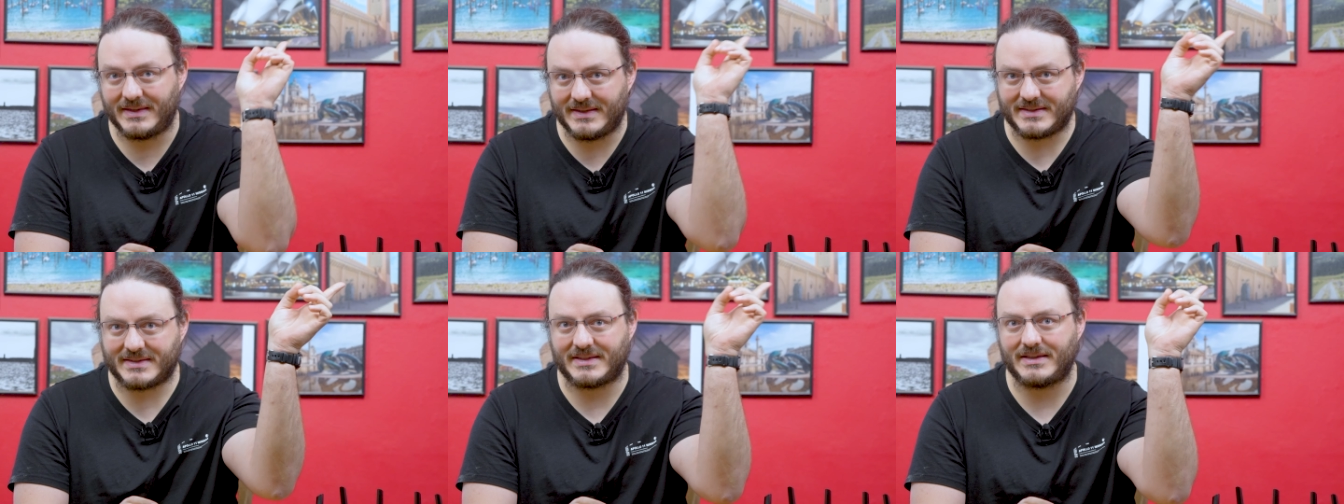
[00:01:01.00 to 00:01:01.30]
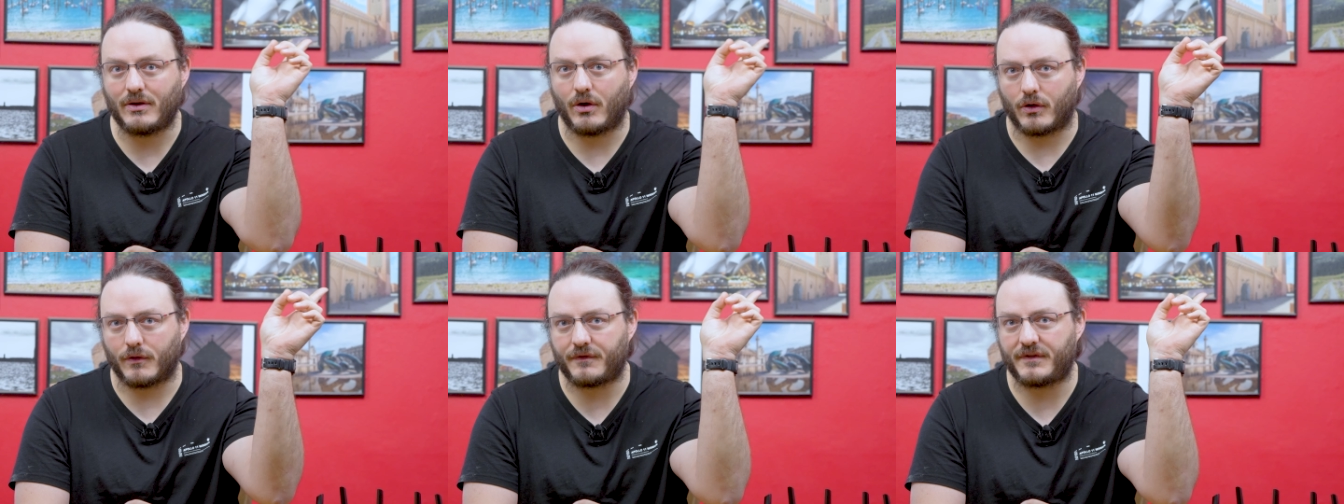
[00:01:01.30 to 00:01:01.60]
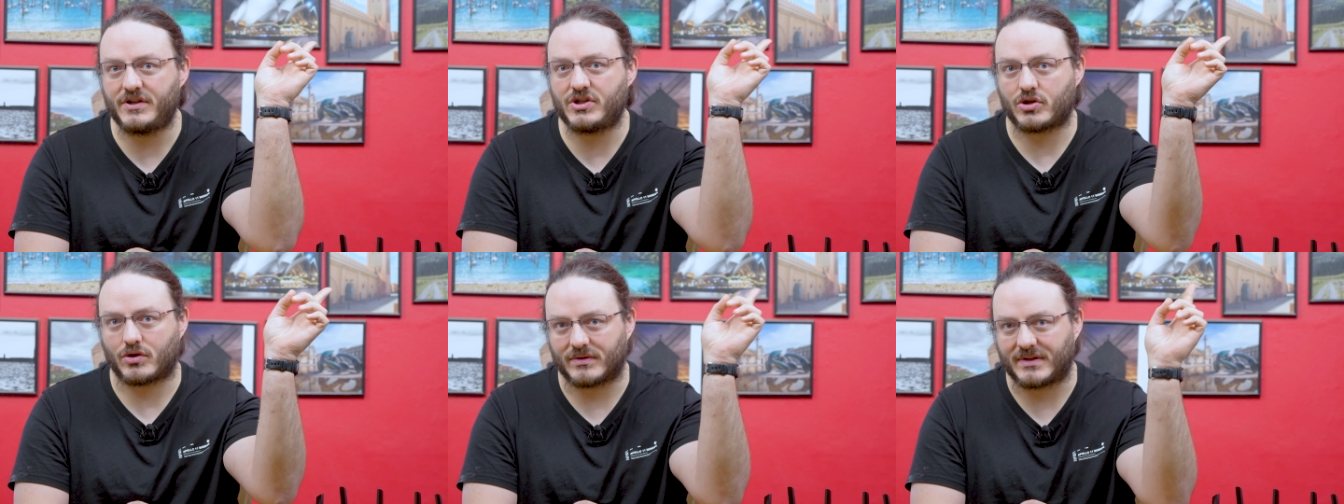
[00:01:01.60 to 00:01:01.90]
ici en
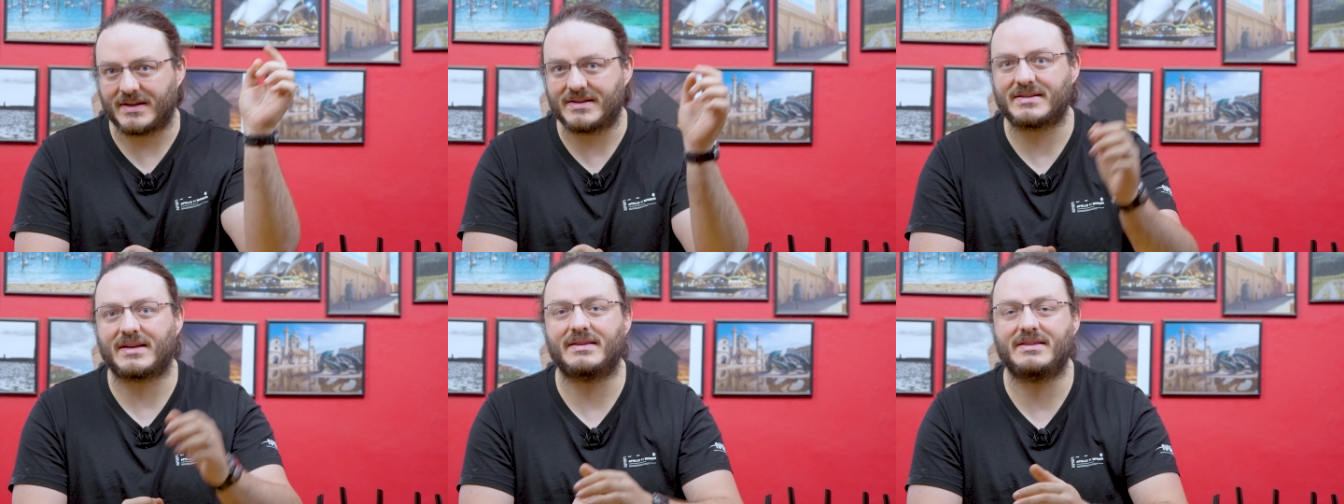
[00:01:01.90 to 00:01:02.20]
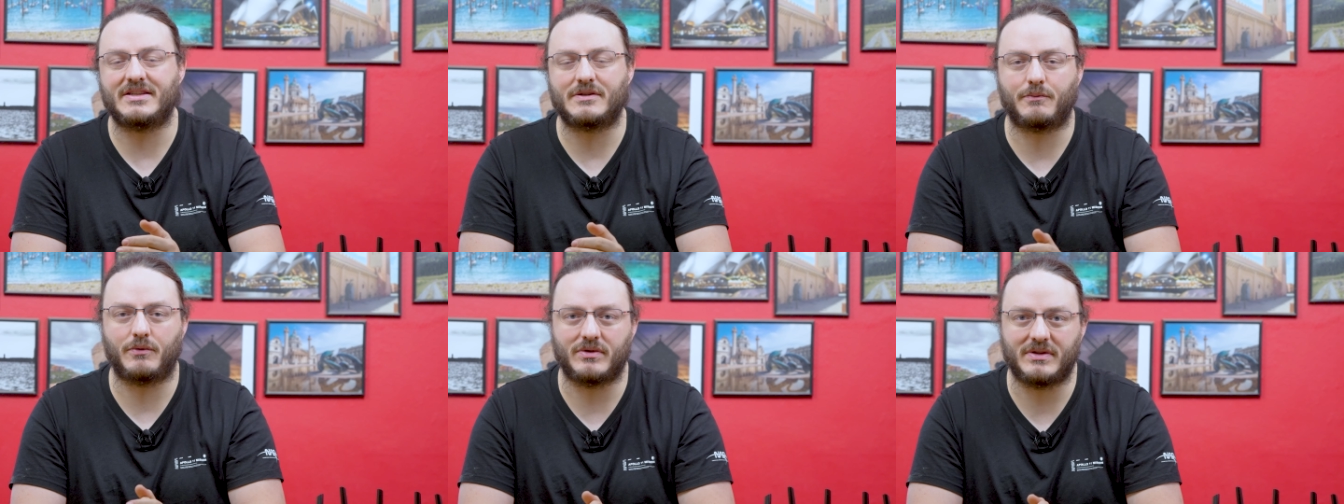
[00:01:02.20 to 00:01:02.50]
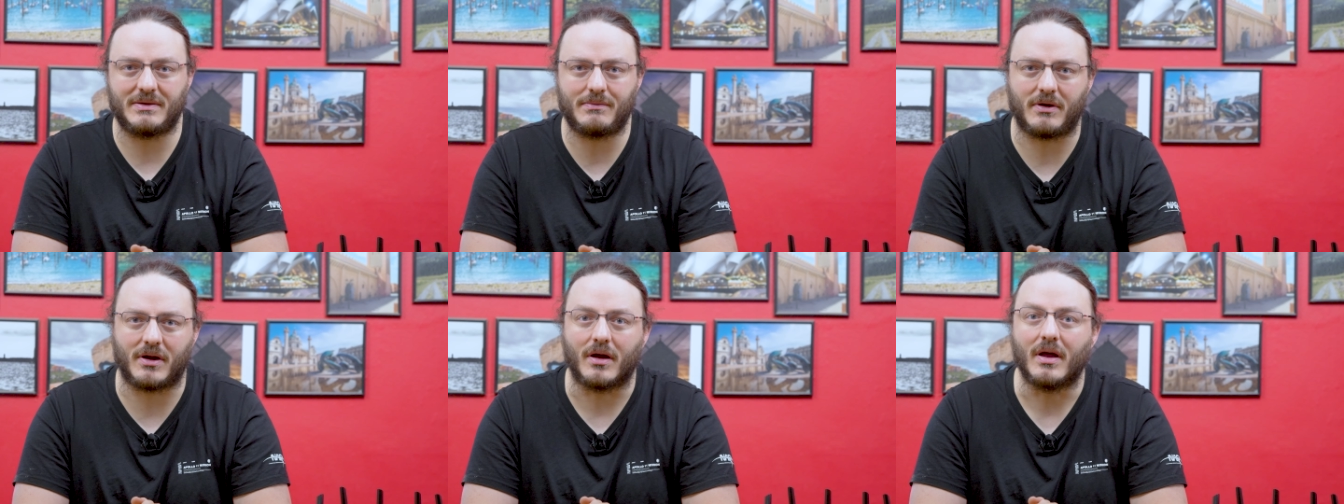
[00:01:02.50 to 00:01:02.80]
fiche quand elle sera
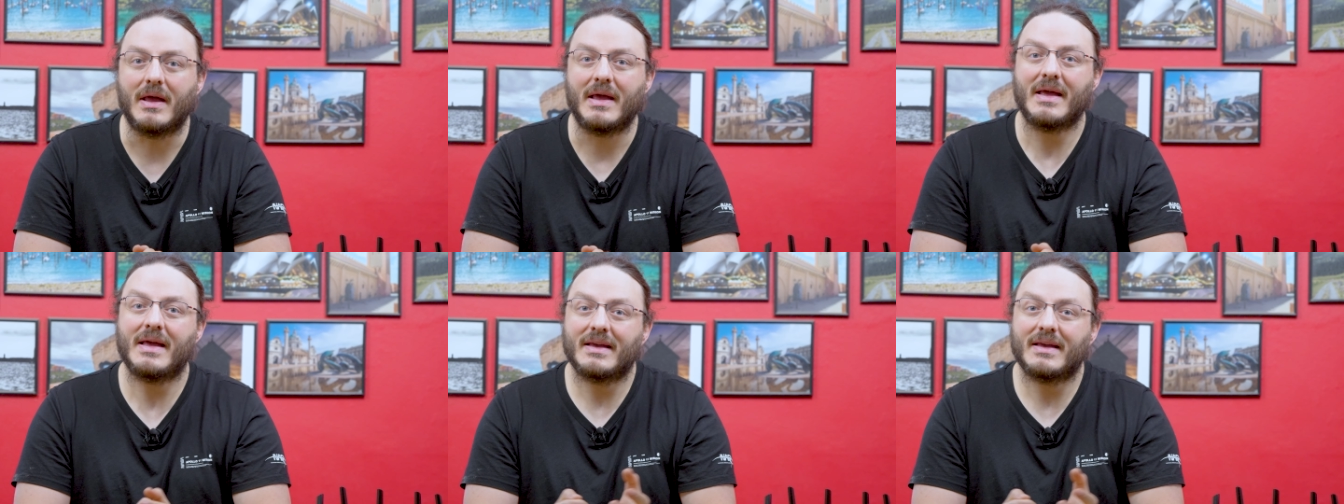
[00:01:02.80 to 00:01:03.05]
disponible,